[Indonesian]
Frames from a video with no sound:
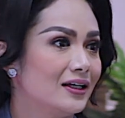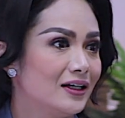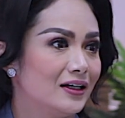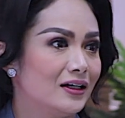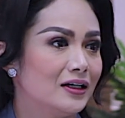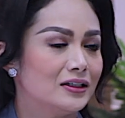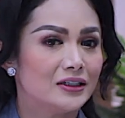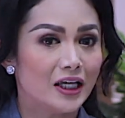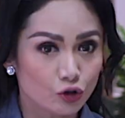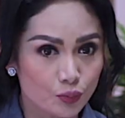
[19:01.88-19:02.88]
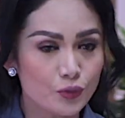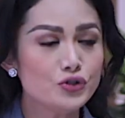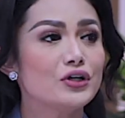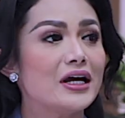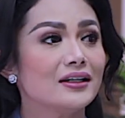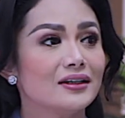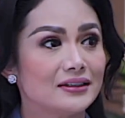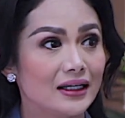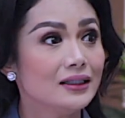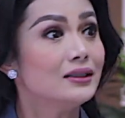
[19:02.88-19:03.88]
Ya itu pun juga yang
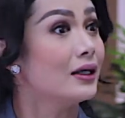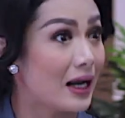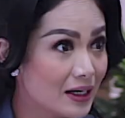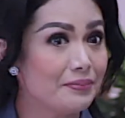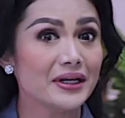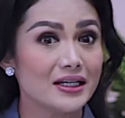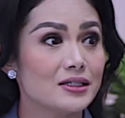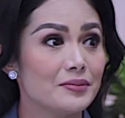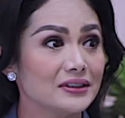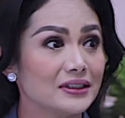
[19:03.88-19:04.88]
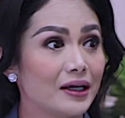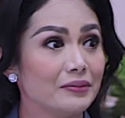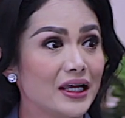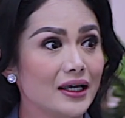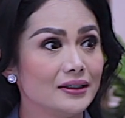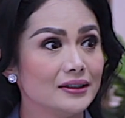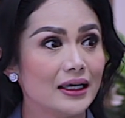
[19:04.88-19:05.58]
terjadi terhadap manajemen saya menyanyi.